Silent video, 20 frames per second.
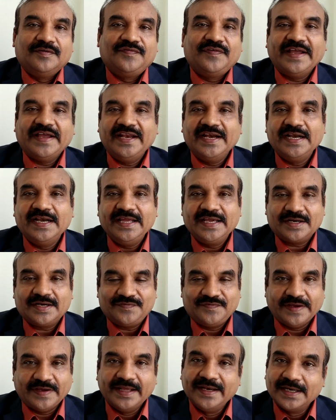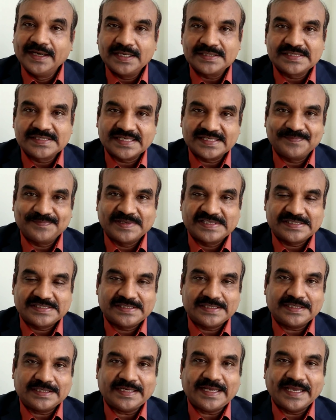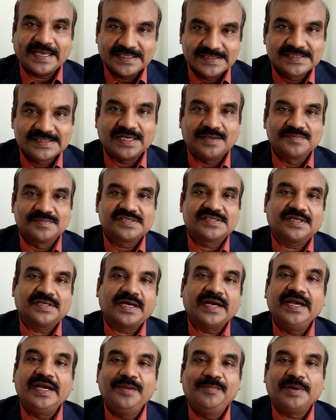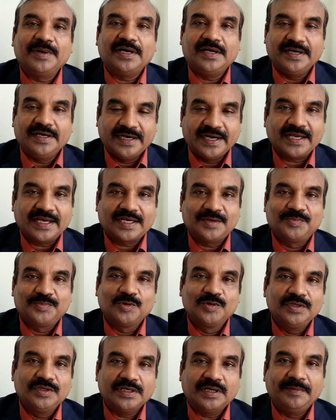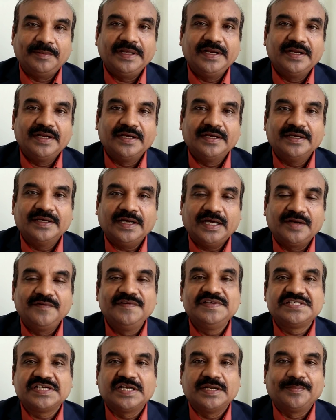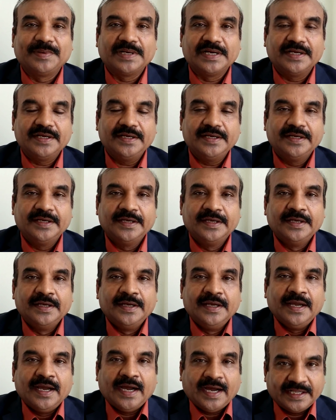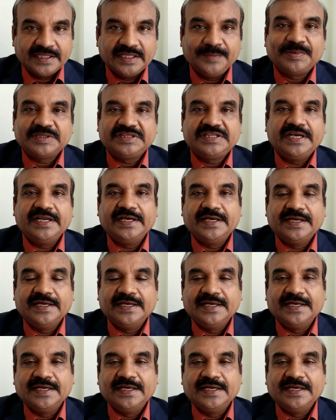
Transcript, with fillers: ஃபைனல் இயர் ஃபைனல் செமஸ்டர் எக்ஸாம்ஸ் கண்டிப்பாக நடக்க போகுது அப்படின்னு அறிவிச்சிட்ட பிறகு அதை பற்றின